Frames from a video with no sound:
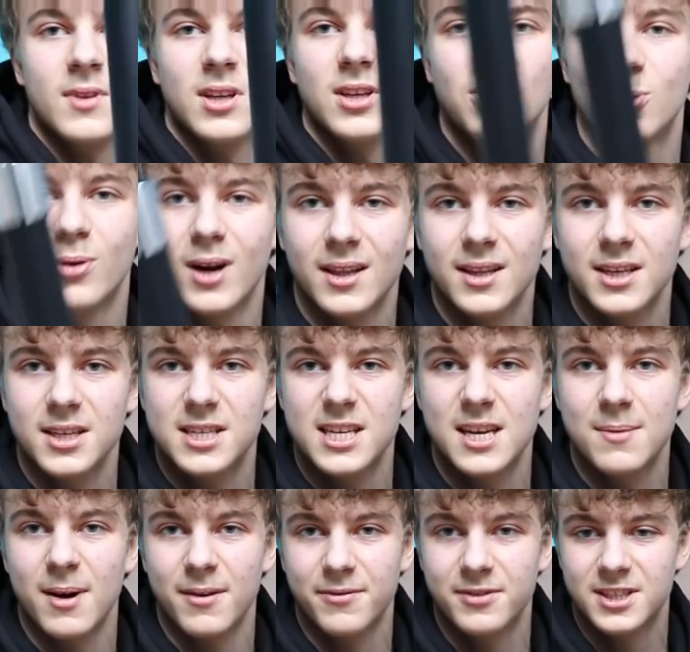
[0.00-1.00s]
która też
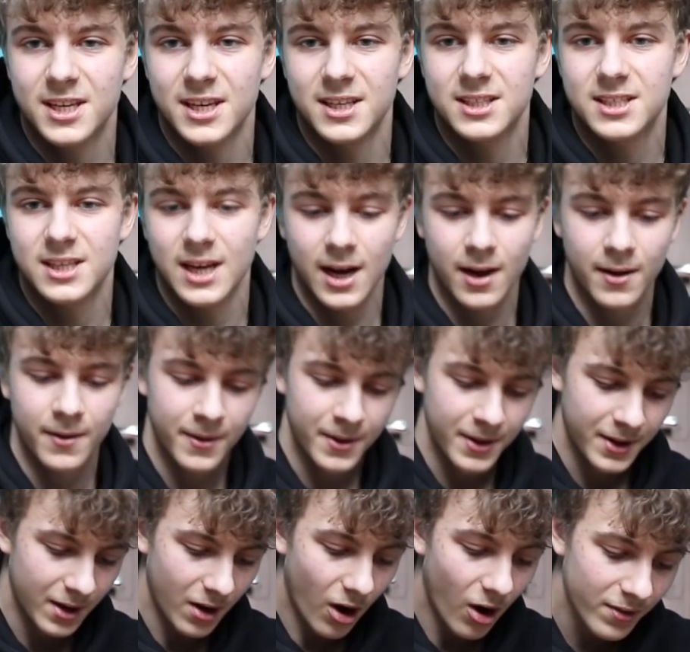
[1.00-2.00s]
nie ma wcięcia.
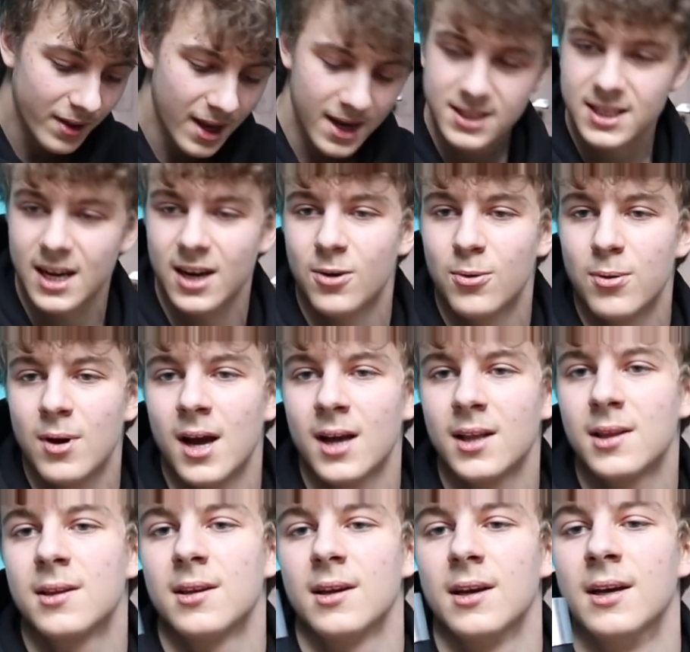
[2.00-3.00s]
Ona jest
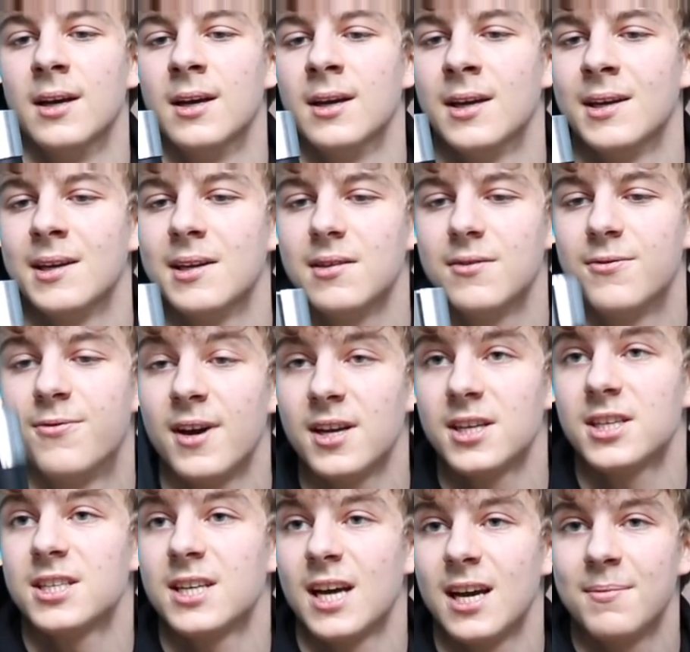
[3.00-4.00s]
akurat y,
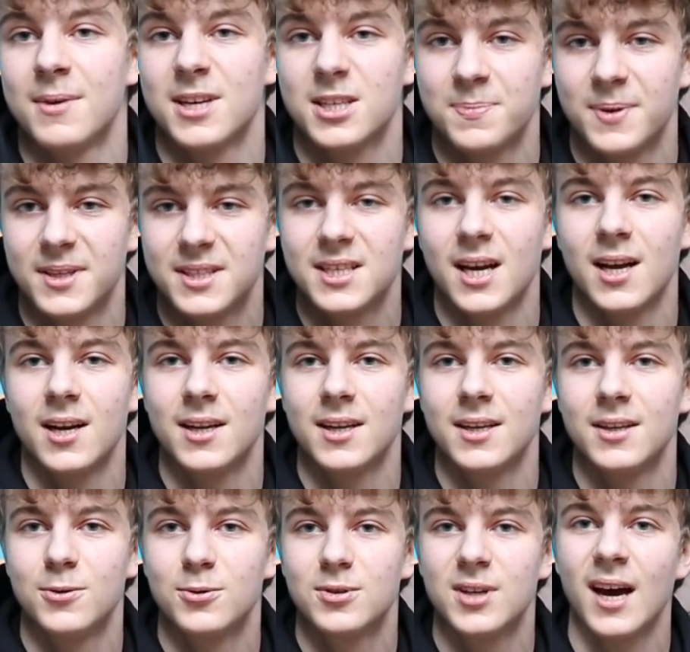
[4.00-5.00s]
węższa i ma
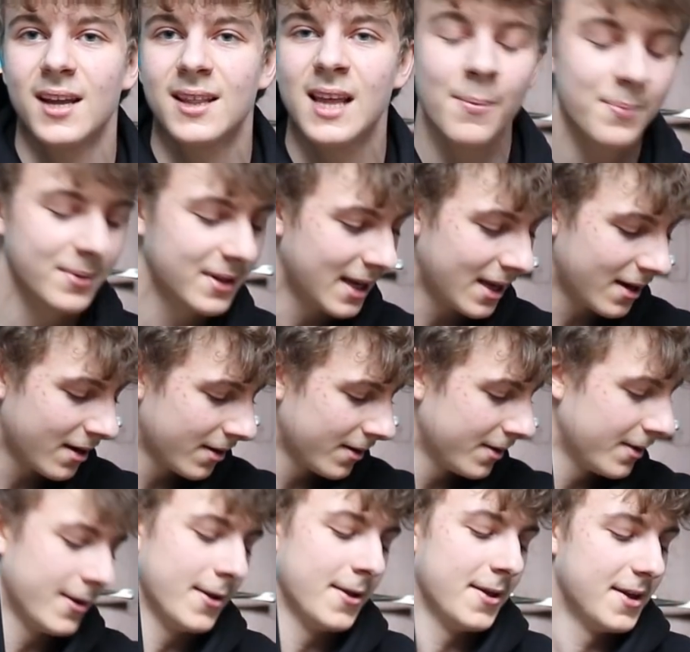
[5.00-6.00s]
specjalny już
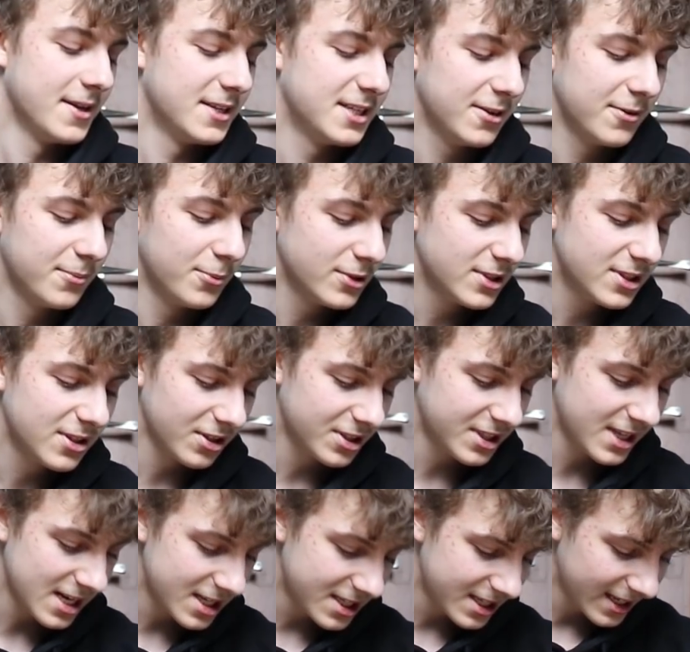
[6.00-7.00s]
adapter, żeby móc do
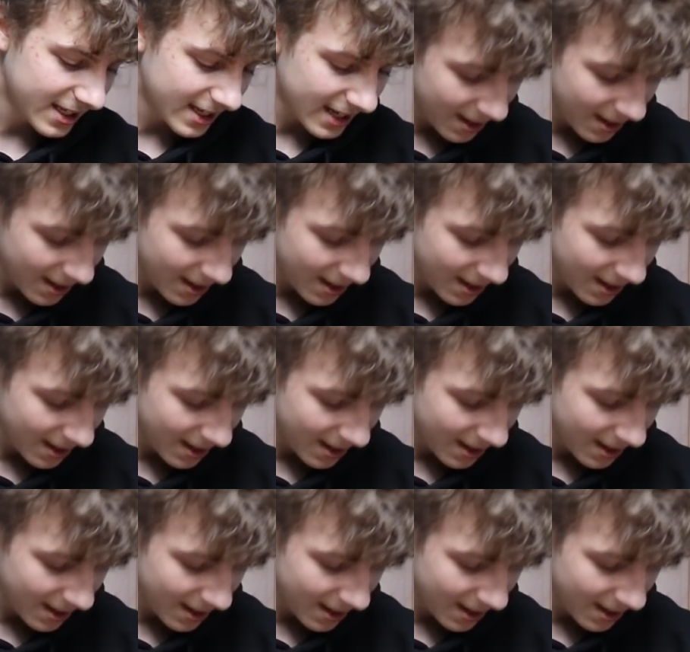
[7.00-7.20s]
szerszej